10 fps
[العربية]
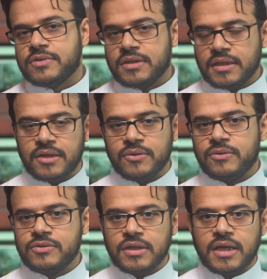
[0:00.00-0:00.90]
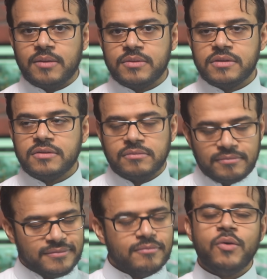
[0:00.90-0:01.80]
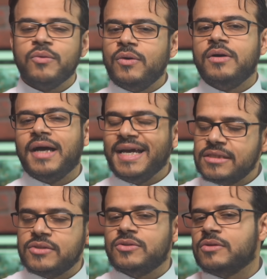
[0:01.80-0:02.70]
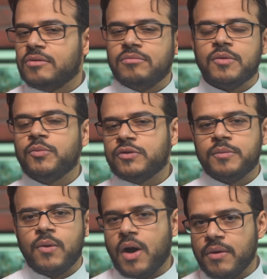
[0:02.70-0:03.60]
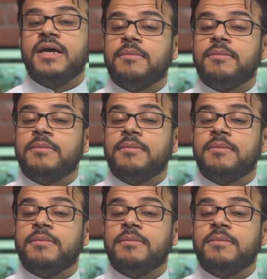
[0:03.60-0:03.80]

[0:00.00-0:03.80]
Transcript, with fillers: اللي كان يقول الجيل الخامس موضوع احسه مربوط بهواوي